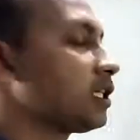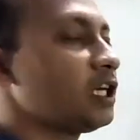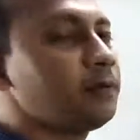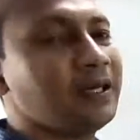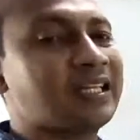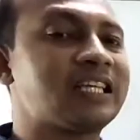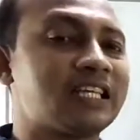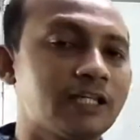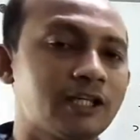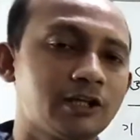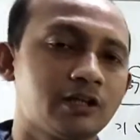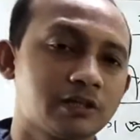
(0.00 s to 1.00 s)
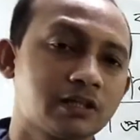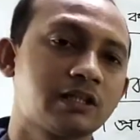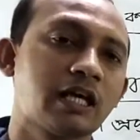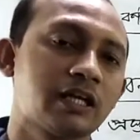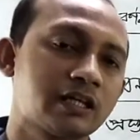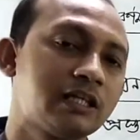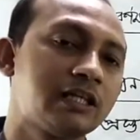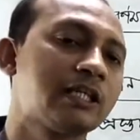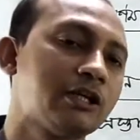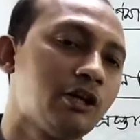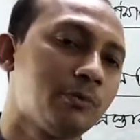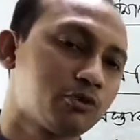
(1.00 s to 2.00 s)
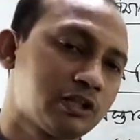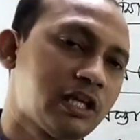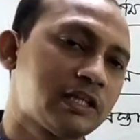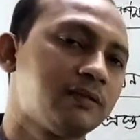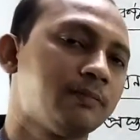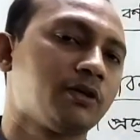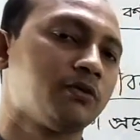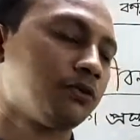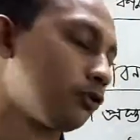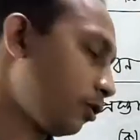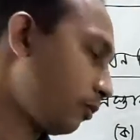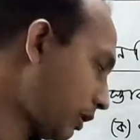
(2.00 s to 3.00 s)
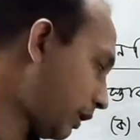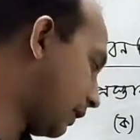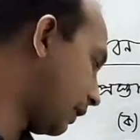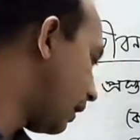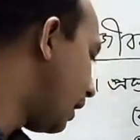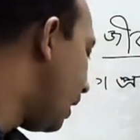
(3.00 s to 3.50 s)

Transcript: সেই ব্যক্তি কি তার কী কী অবস্থা আছে বা কোন কোন সমস্যা আছে